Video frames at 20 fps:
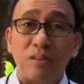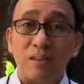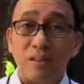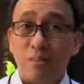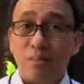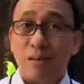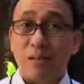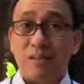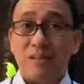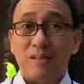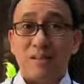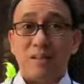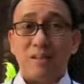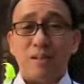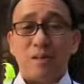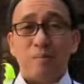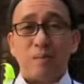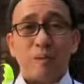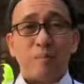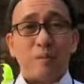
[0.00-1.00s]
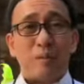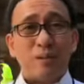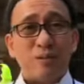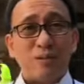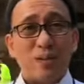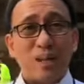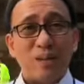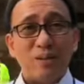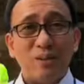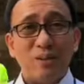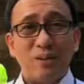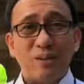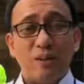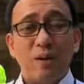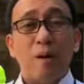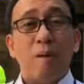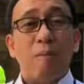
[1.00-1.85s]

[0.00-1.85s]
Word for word: Di ba? Pero pareho tayo, no?